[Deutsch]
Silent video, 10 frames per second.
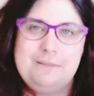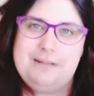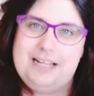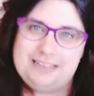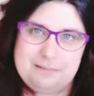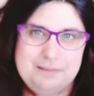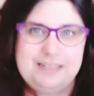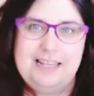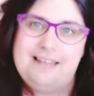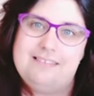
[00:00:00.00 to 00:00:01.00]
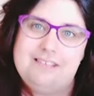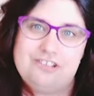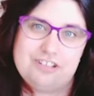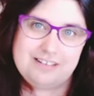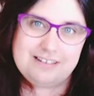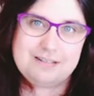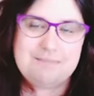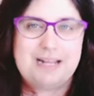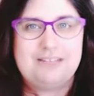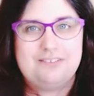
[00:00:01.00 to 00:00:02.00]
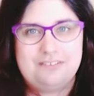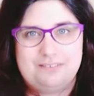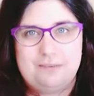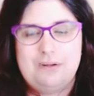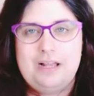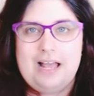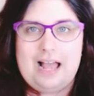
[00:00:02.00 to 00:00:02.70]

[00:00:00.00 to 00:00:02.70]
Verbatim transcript: man hat damit die ersten Schritte gemacht und so.